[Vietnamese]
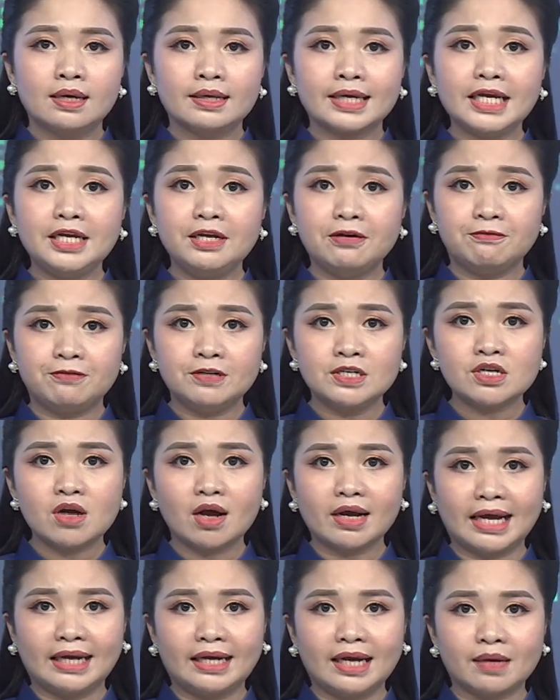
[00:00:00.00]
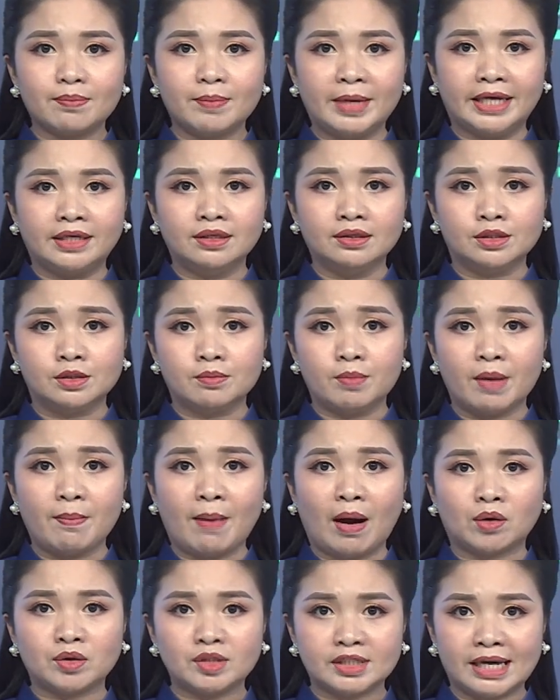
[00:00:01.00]
Các địa phương có khả năng bị ảnh hưởng bởi
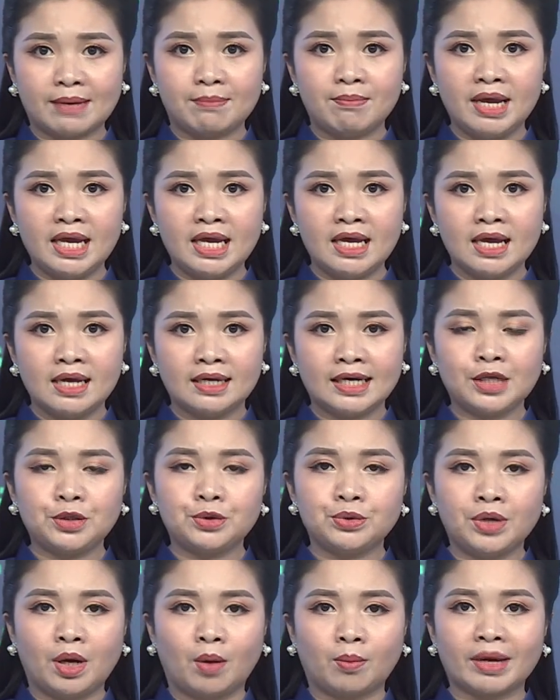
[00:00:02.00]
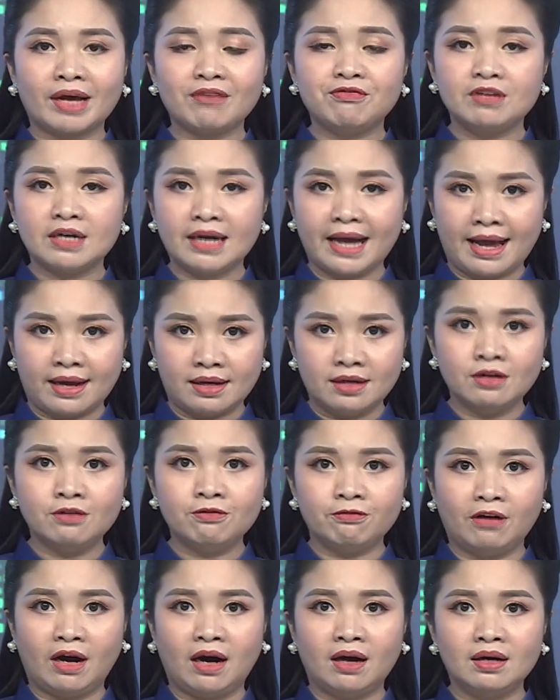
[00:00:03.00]
bão Trà My đã chủ động các phương án ứng
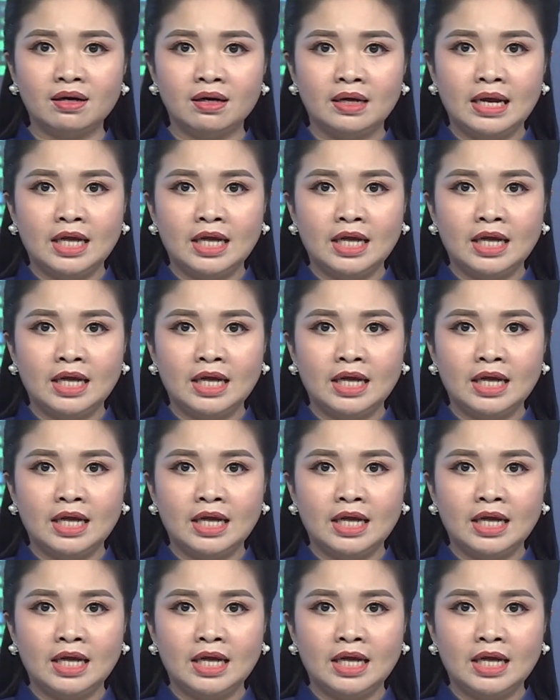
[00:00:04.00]
phó,